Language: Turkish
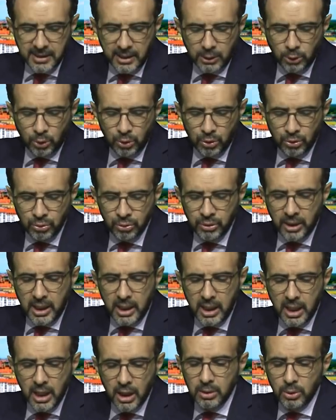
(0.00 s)

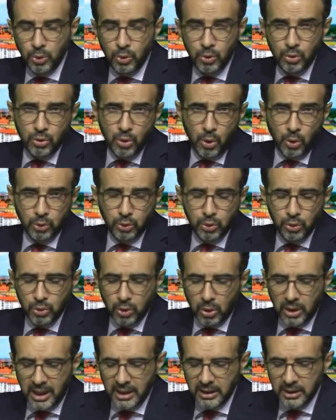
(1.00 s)
sektöründe %30
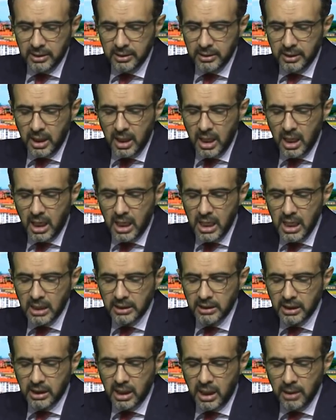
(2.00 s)
dolaylarında
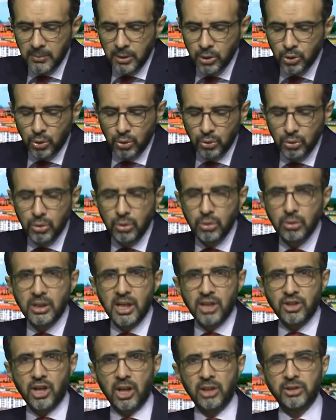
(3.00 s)
ayakta kalma zorluğu
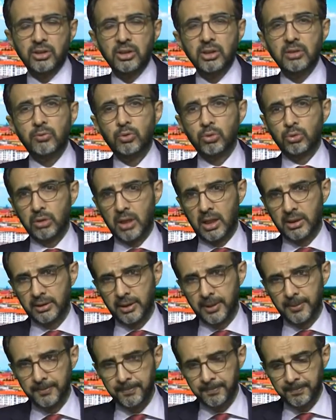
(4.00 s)
yaşandığı
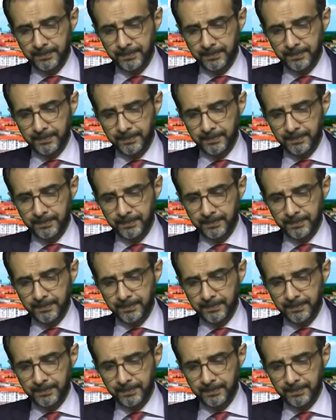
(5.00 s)
vurgulandı.